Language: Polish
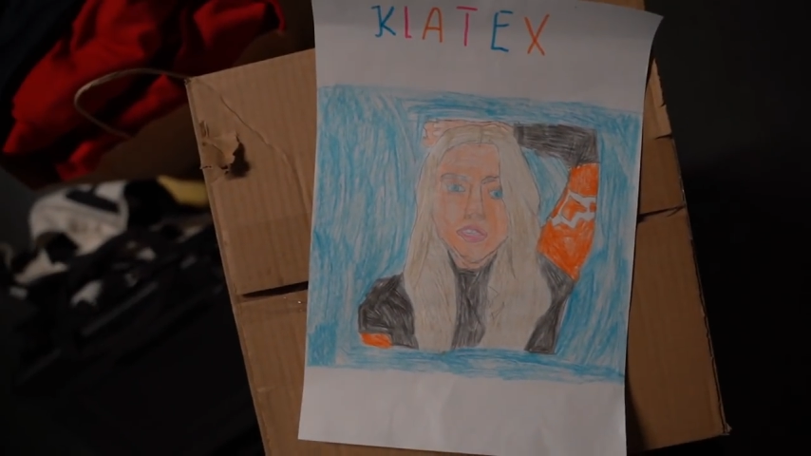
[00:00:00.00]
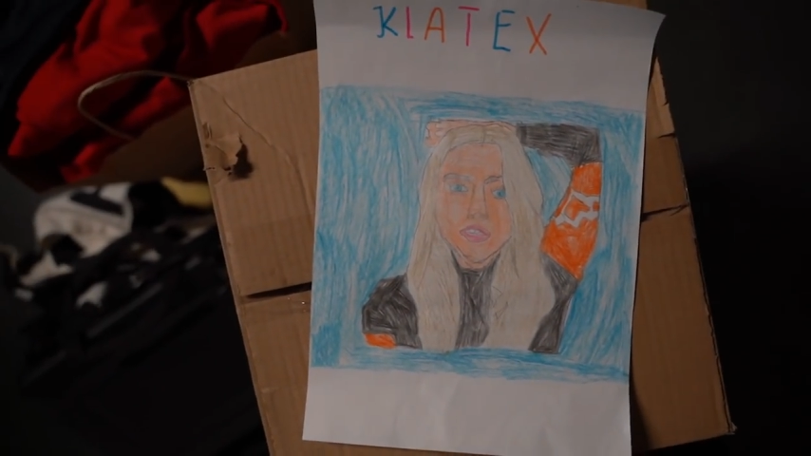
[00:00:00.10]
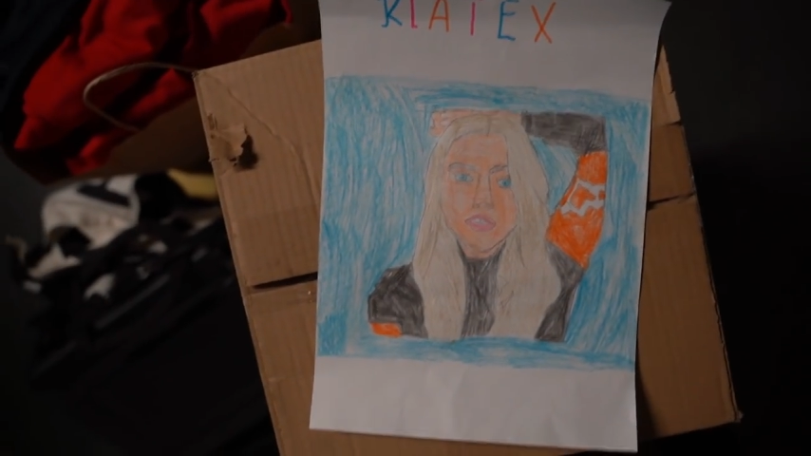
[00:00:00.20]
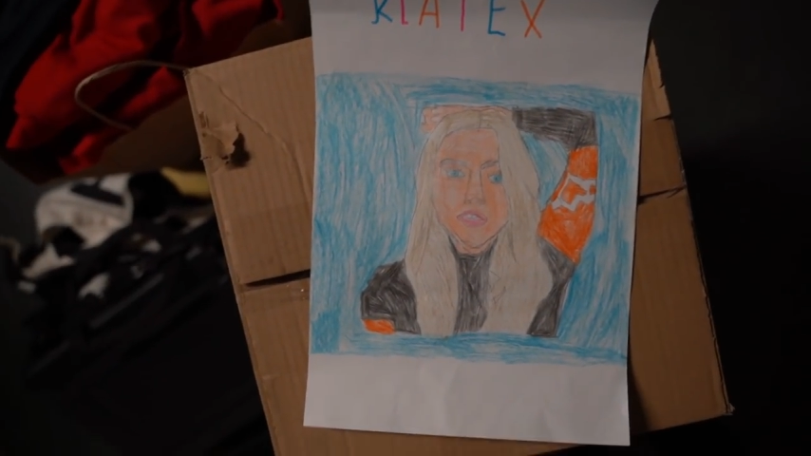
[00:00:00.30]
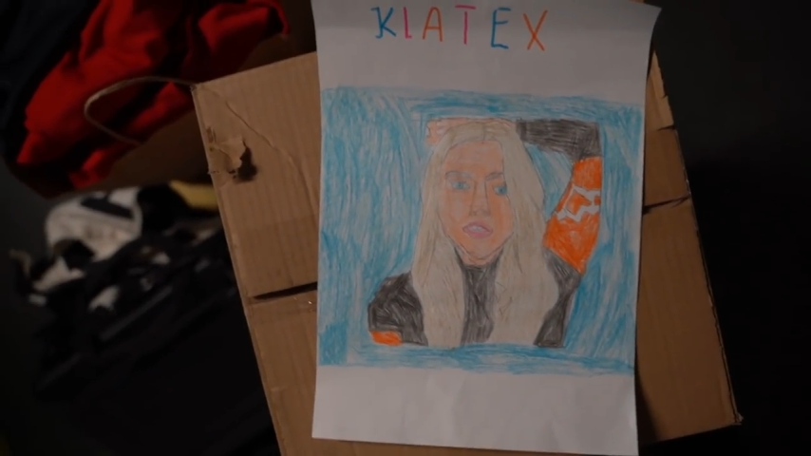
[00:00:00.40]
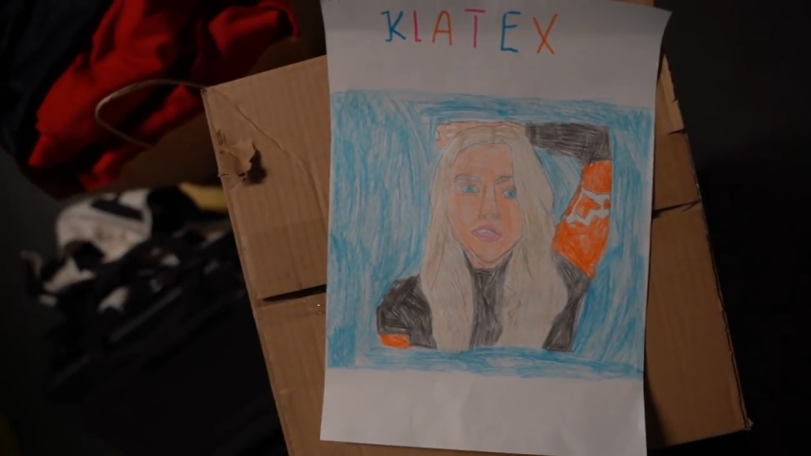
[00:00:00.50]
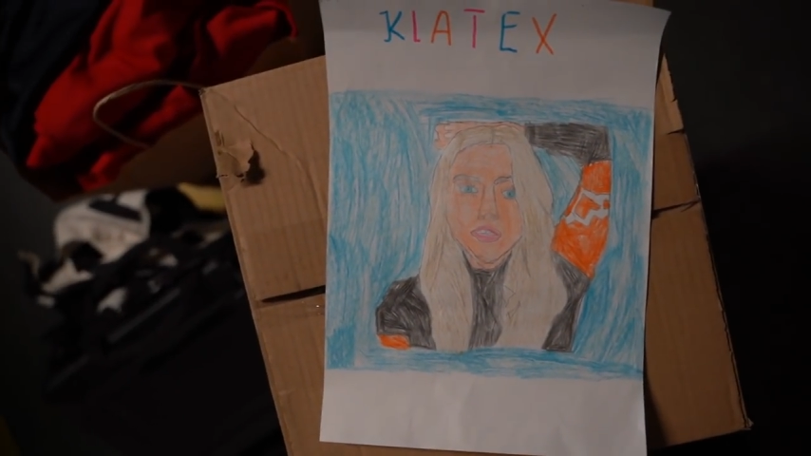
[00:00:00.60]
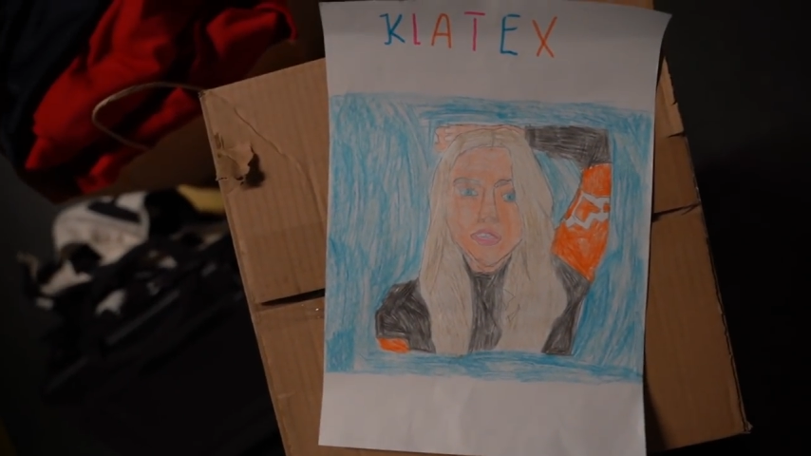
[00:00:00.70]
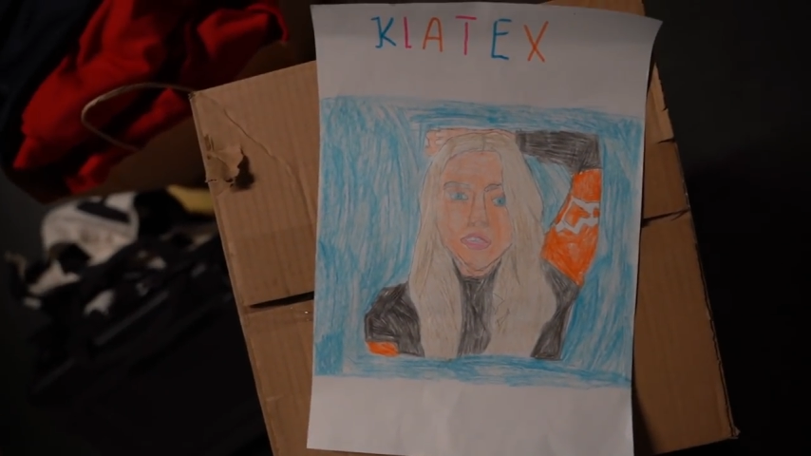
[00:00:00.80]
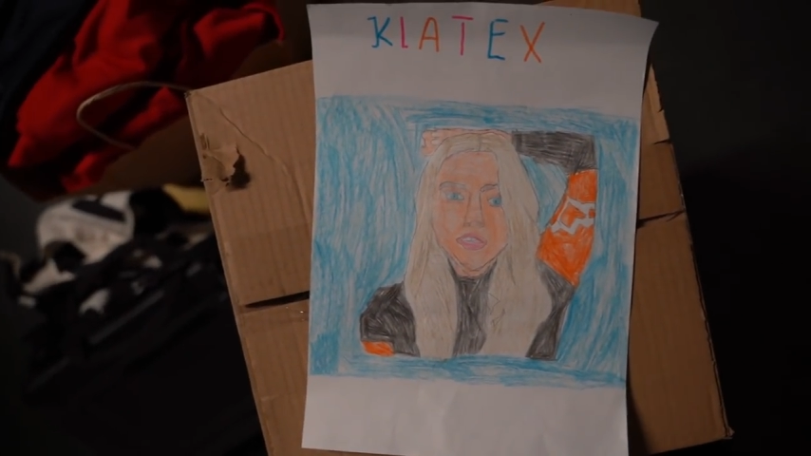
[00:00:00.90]
wyszło.
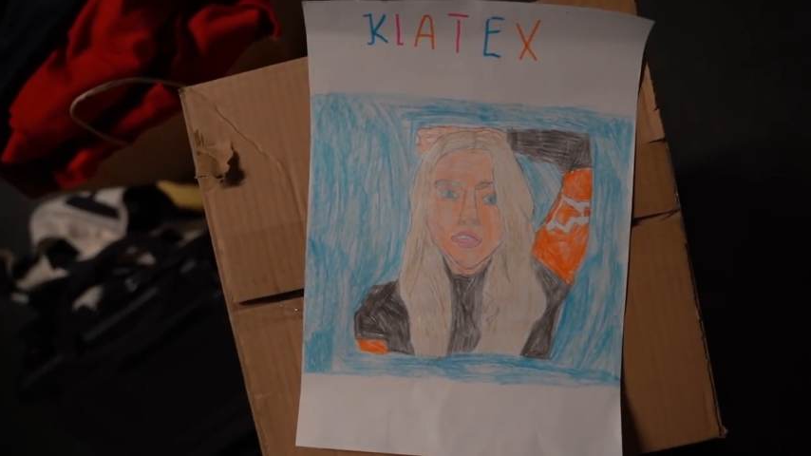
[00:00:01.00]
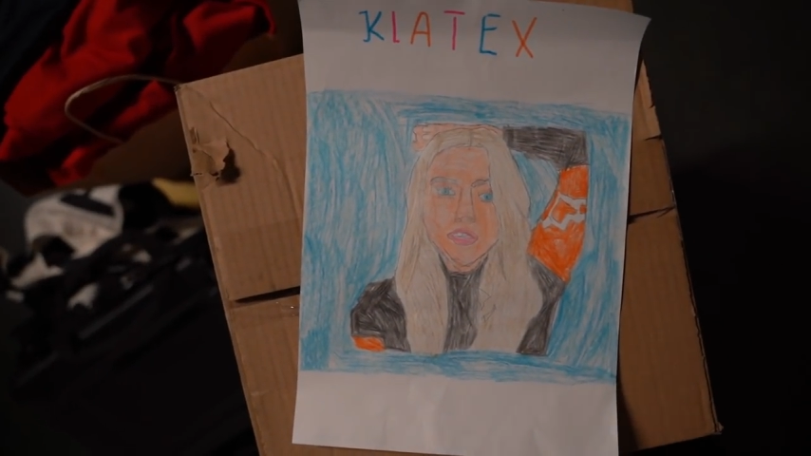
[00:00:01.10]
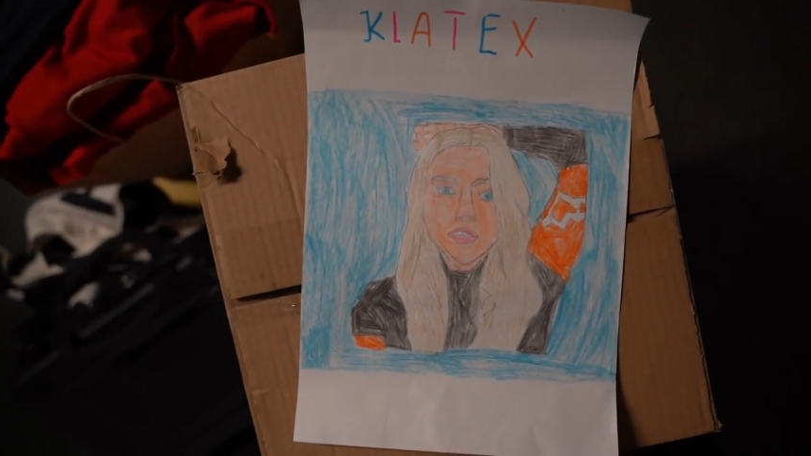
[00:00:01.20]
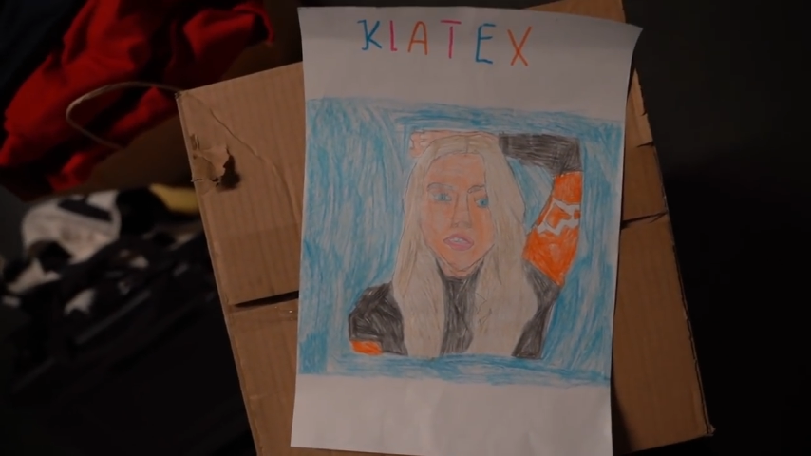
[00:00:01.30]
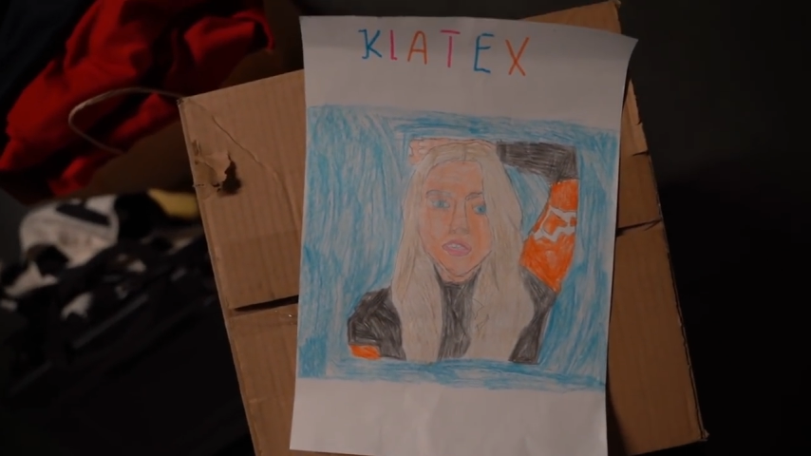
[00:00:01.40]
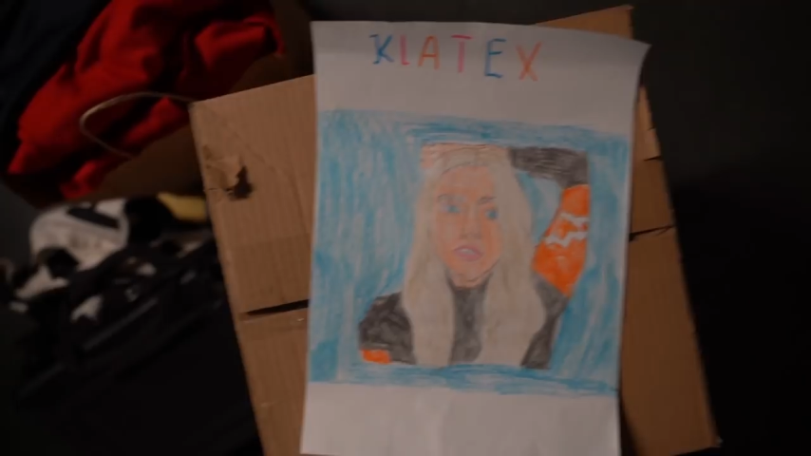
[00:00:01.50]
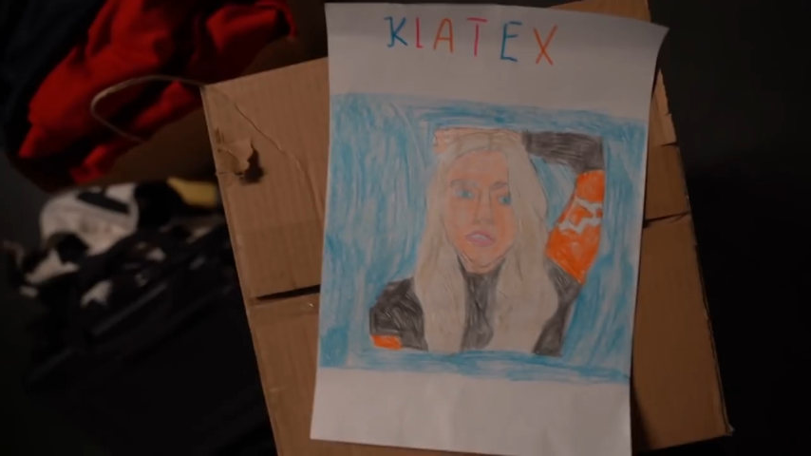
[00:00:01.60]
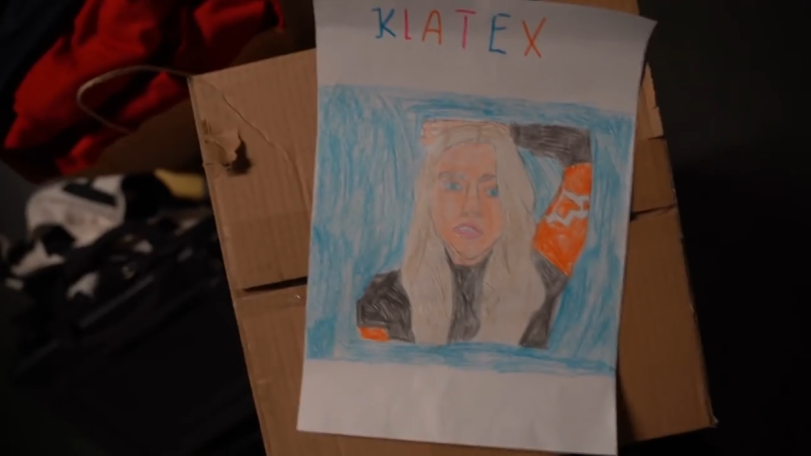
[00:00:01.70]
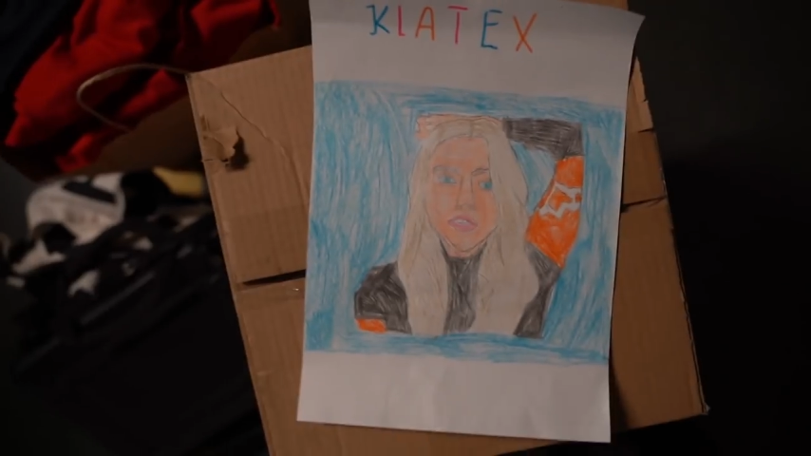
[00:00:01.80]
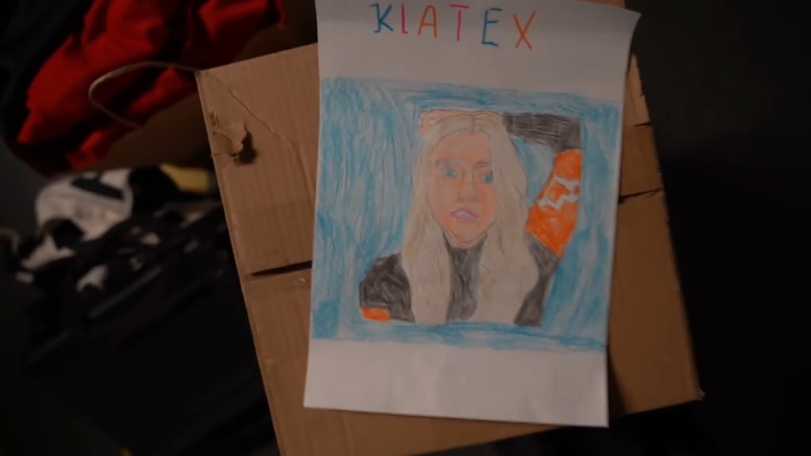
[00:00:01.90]
Dzięki bardzo